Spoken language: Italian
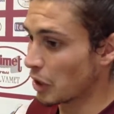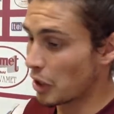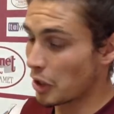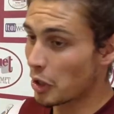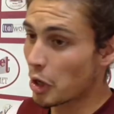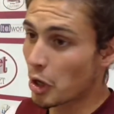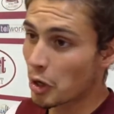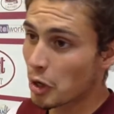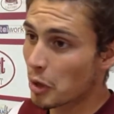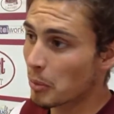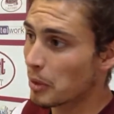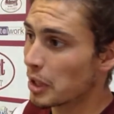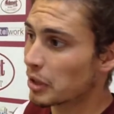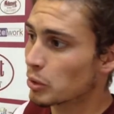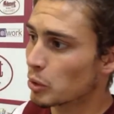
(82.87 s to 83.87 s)
No, no,
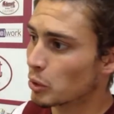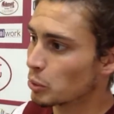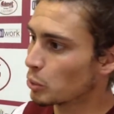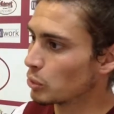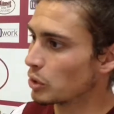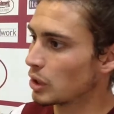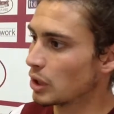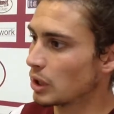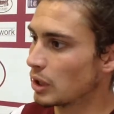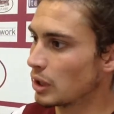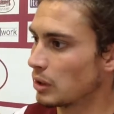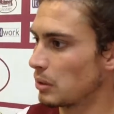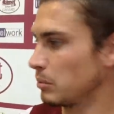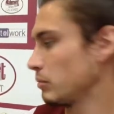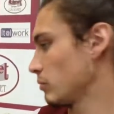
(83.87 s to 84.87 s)
bene, sono
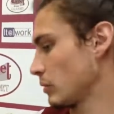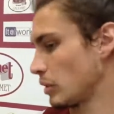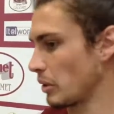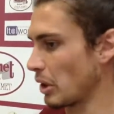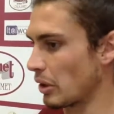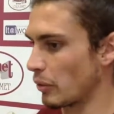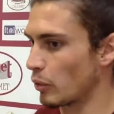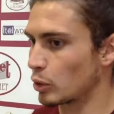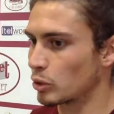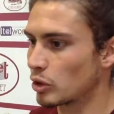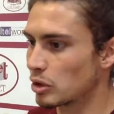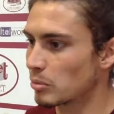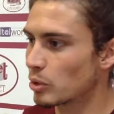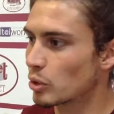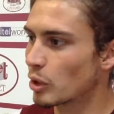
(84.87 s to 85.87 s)
tutti eh,
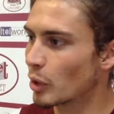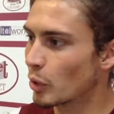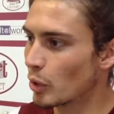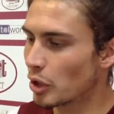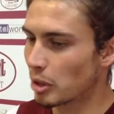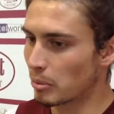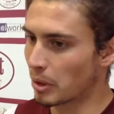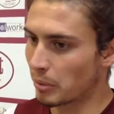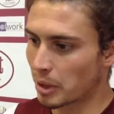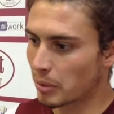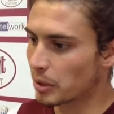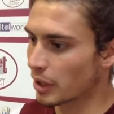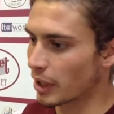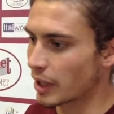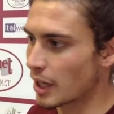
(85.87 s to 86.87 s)
fortissimi giocatori, ma bravi
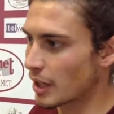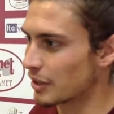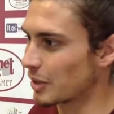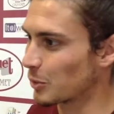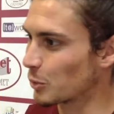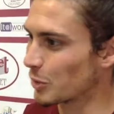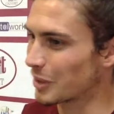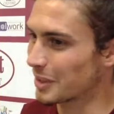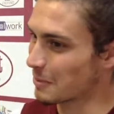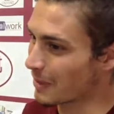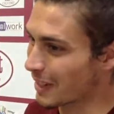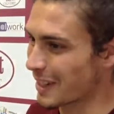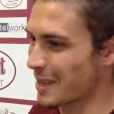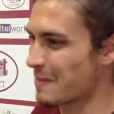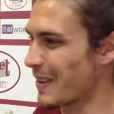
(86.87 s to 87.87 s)
ragazzi, tutti si
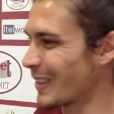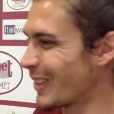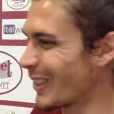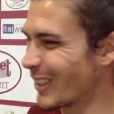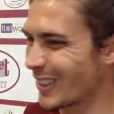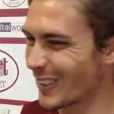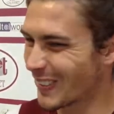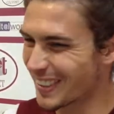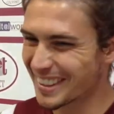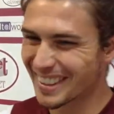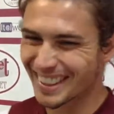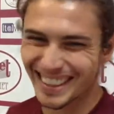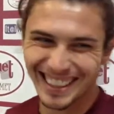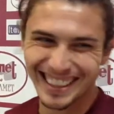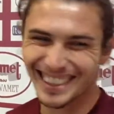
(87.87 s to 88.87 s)
parlano spagnolo,
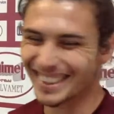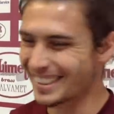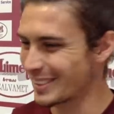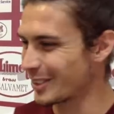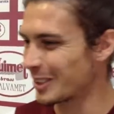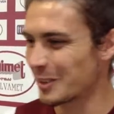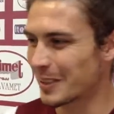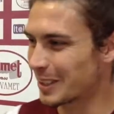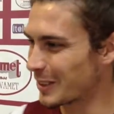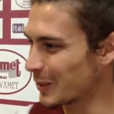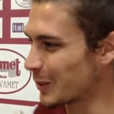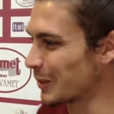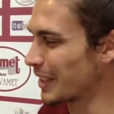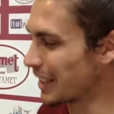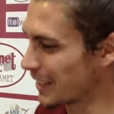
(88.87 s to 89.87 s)
quindi tutti
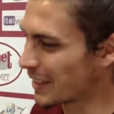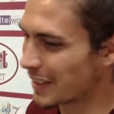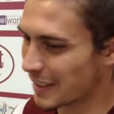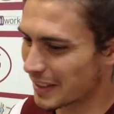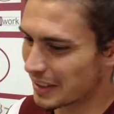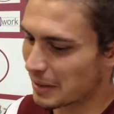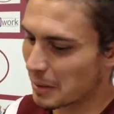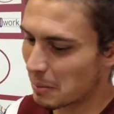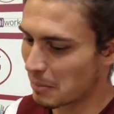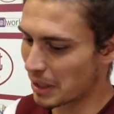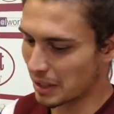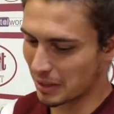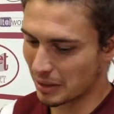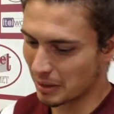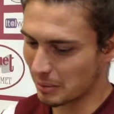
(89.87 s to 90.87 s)
battute, no, no, è
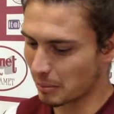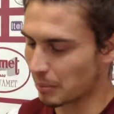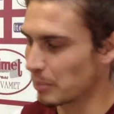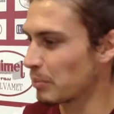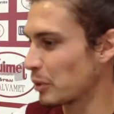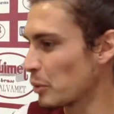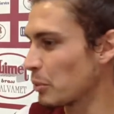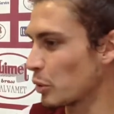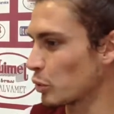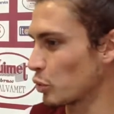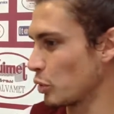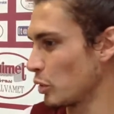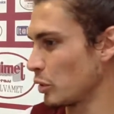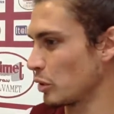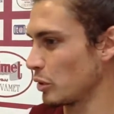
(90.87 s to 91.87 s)
bene, proprio
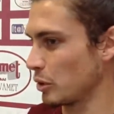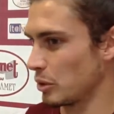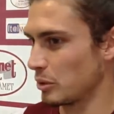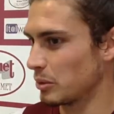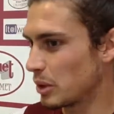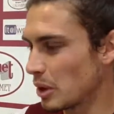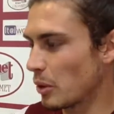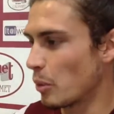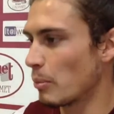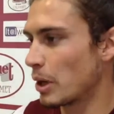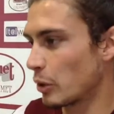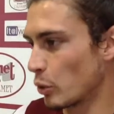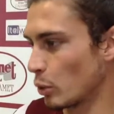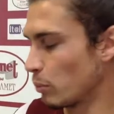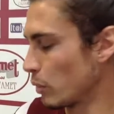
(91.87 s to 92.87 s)
sono un bel
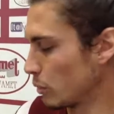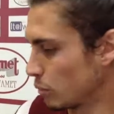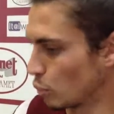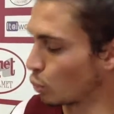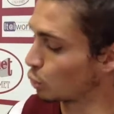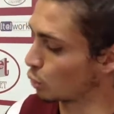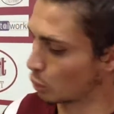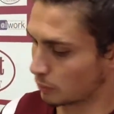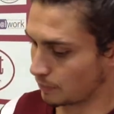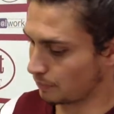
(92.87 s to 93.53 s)
gruppo, tutto.